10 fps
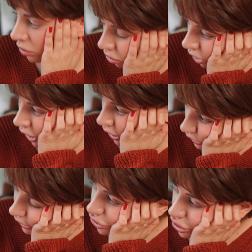Ой,
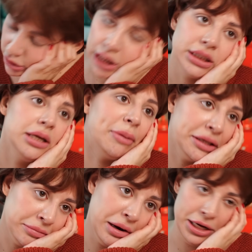да ни черта ты не
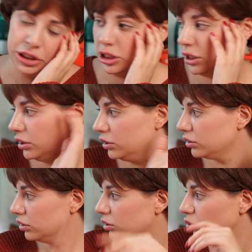понимаешь,
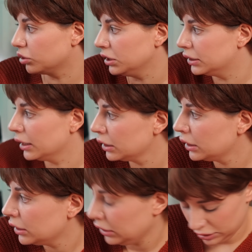дурында
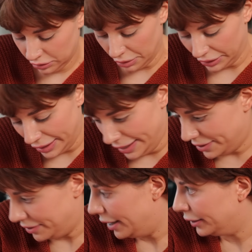
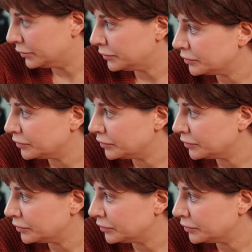малолетняя.